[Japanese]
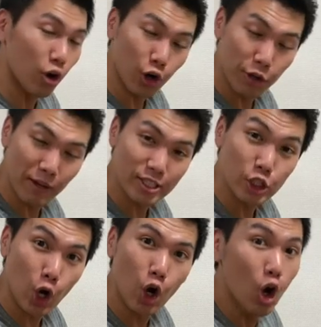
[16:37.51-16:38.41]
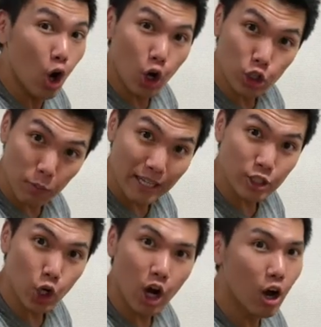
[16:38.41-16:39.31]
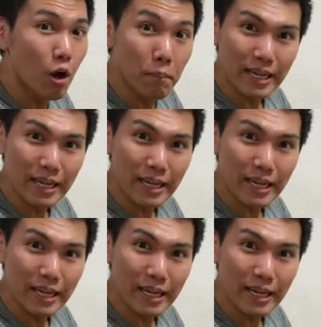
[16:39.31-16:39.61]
ボリマッチョ、細マッチョ、